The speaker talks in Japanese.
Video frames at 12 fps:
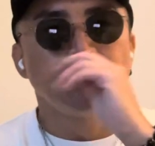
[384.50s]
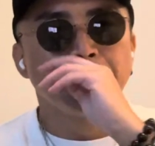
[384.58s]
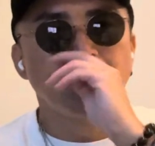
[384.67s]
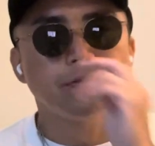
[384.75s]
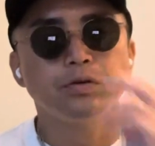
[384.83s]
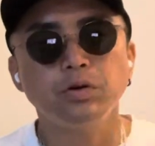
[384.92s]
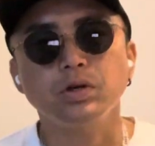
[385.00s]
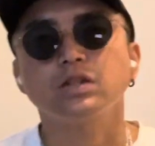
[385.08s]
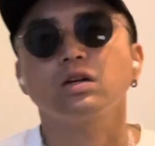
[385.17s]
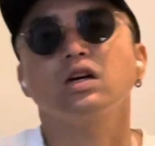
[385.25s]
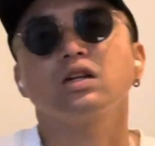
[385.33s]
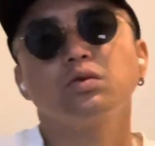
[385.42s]
まあ、福岡
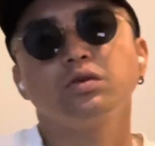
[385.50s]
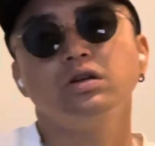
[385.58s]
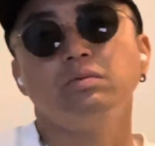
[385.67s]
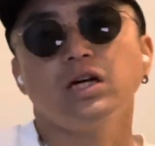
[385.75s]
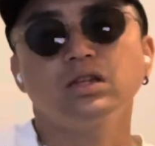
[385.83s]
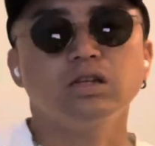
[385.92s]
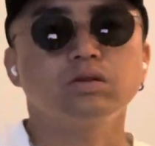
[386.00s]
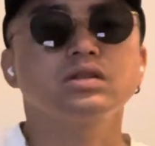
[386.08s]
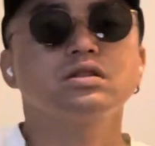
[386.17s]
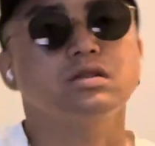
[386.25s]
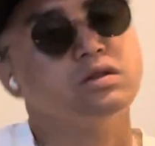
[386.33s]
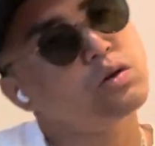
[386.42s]
とか東京にもあったりとか
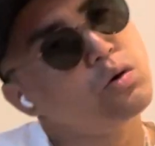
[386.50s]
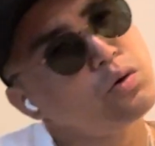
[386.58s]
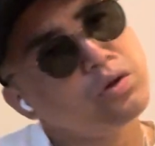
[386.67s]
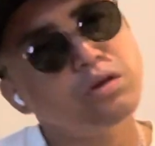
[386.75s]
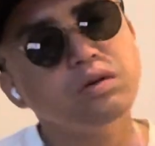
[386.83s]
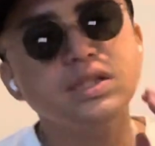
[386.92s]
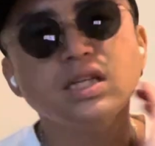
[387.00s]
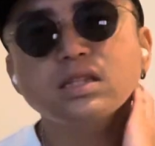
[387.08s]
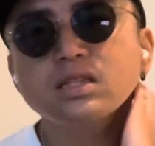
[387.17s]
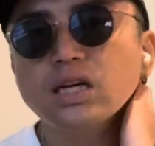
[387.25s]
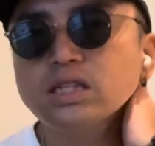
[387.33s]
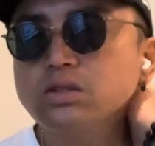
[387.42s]
するんです東京はさ
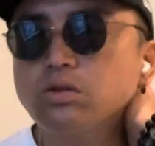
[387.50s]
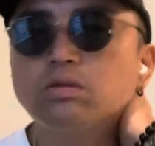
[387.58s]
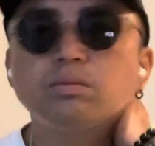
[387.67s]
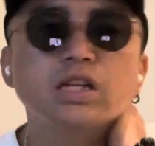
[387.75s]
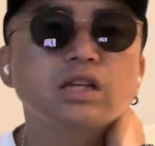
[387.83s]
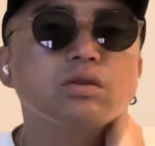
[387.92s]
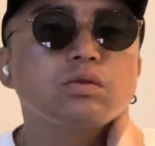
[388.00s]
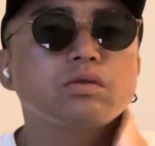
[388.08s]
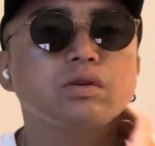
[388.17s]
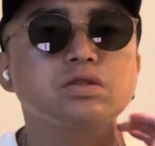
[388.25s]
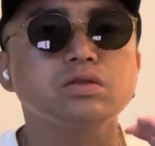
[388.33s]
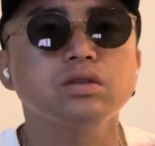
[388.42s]
すがにそこまでのとこ
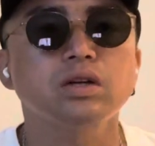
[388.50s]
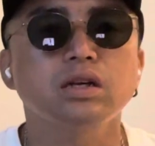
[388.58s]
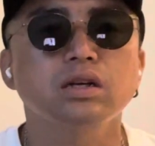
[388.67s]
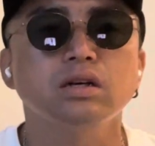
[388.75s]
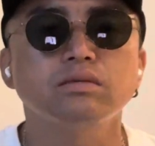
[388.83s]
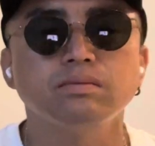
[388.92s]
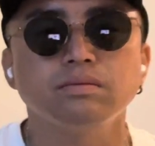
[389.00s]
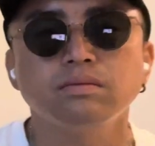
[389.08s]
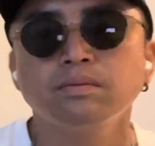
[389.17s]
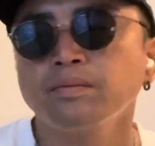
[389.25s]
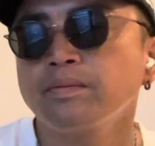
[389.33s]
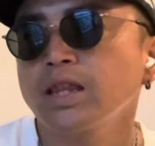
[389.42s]
ろはちょっとあれか、うん、
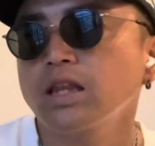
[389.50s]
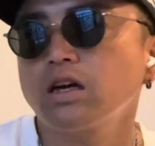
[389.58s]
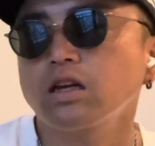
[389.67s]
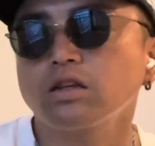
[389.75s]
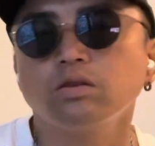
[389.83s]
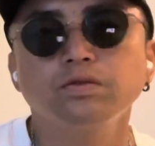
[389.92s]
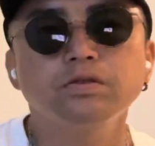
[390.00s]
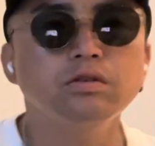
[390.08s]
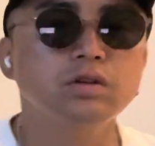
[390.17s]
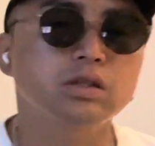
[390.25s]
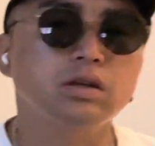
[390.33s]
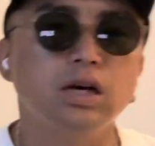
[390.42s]
だけど福
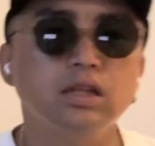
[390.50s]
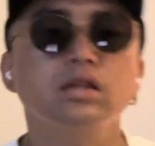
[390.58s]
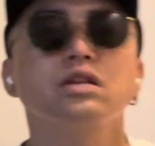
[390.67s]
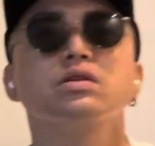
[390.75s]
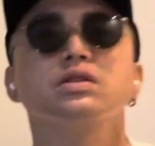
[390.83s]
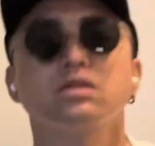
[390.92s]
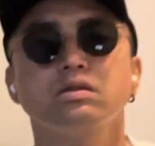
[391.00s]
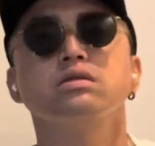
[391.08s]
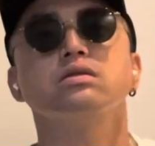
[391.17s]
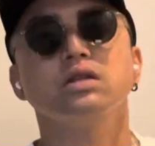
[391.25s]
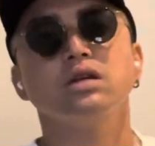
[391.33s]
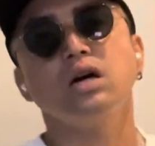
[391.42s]
岡とかあったりとかする
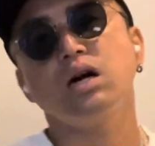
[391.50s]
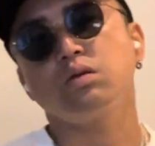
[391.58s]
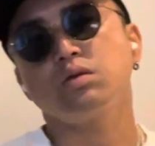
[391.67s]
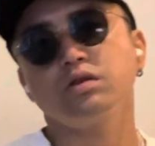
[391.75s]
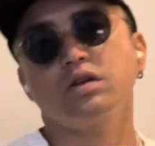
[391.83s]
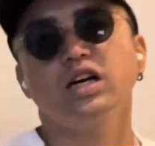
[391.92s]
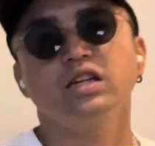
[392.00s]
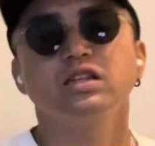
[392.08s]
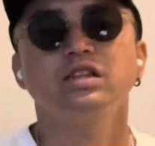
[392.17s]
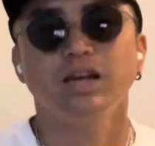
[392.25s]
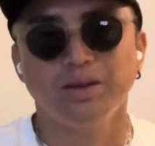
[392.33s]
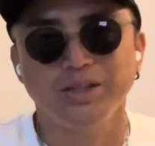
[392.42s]
んであこの人帰って
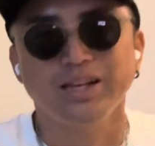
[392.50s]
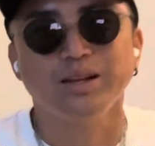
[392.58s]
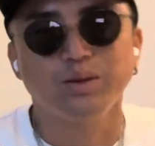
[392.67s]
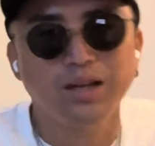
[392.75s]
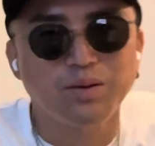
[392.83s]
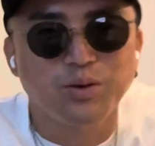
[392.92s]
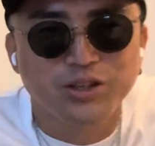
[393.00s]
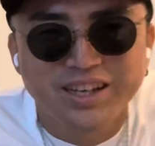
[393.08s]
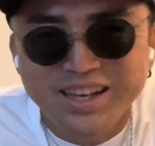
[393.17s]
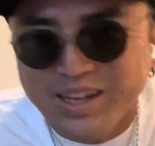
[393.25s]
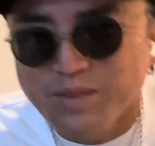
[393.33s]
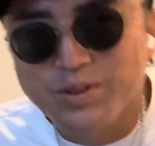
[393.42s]
きたみたいなだから僕
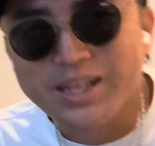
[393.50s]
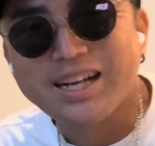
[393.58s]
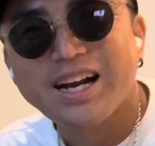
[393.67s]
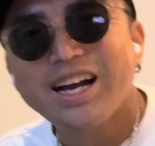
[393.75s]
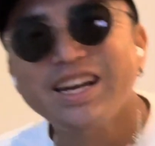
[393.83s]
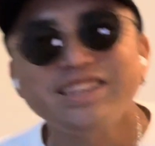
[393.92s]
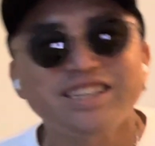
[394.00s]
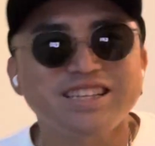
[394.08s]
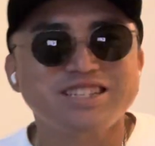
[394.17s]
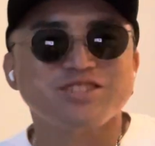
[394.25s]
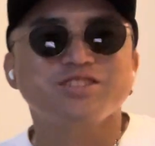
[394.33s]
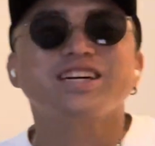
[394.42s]
もうなんか帰ってきた
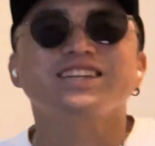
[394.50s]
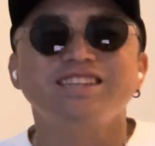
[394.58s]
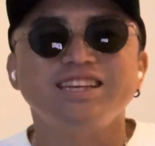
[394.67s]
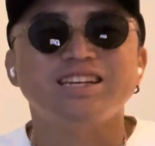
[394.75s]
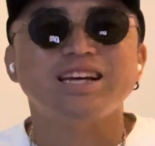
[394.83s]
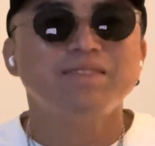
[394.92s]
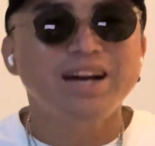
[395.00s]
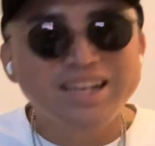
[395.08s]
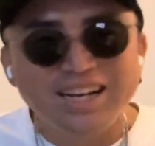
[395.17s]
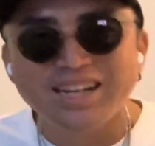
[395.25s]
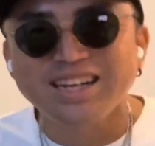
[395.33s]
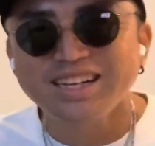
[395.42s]
瞬間に名前
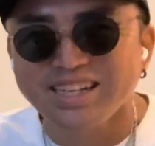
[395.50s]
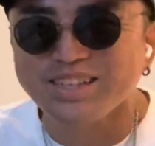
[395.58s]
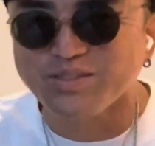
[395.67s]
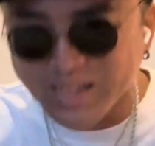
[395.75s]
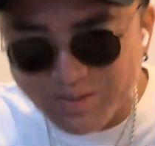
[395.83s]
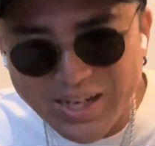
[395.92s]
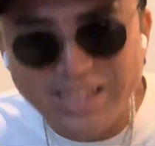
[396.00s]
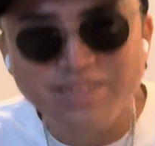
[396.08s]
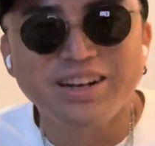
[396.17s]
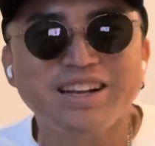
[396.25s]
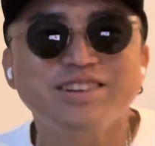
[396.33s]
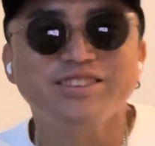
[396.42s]
書かないでも名前言
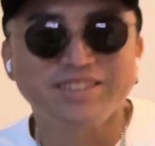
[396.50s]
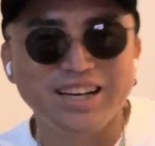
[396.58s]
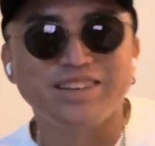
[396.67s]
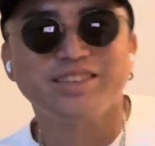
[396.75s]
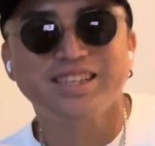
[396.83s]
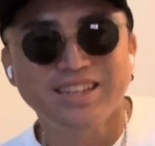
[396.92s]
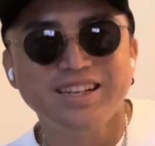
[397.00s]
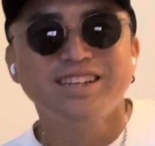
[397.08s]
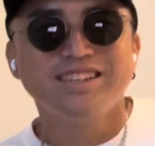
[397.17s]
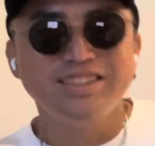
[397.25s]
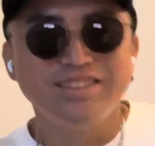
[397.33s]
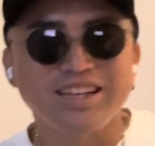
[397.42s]
われるぐらいの
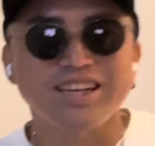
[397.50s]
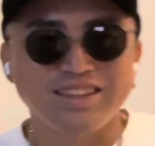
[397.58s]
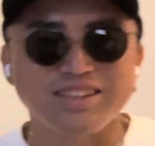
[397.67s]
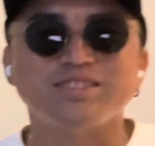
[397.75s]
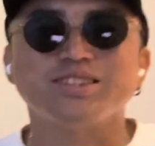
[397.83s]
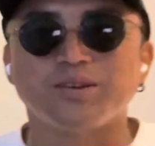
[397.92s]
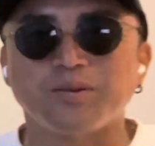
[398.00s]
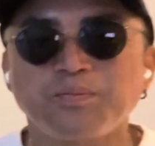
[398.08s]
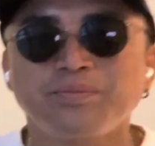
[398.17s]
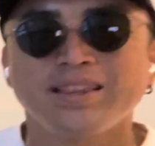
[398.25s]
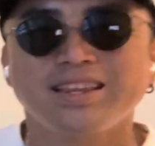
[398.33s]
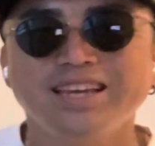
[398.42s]
にはなってるんですよ
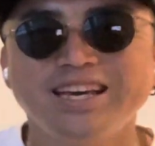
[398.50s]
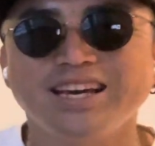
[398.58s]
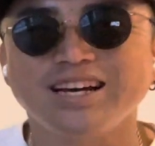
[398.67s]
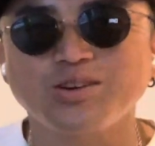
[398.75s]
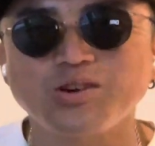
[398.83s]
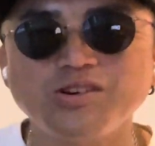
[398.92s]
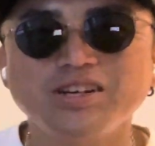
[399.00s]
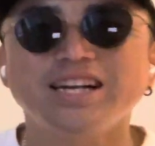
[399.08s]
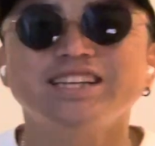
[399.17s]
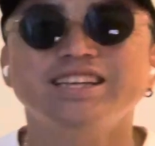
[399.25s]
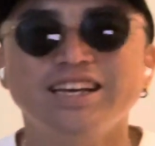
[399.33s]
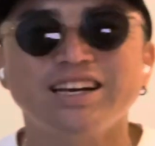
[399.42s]
であの今
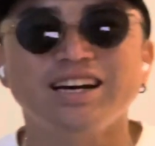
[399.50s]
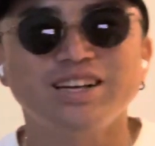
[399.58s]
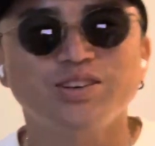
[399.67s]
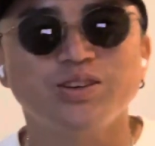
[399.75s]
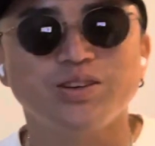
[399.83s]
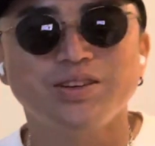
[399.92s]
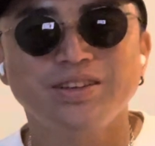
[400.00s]
回であの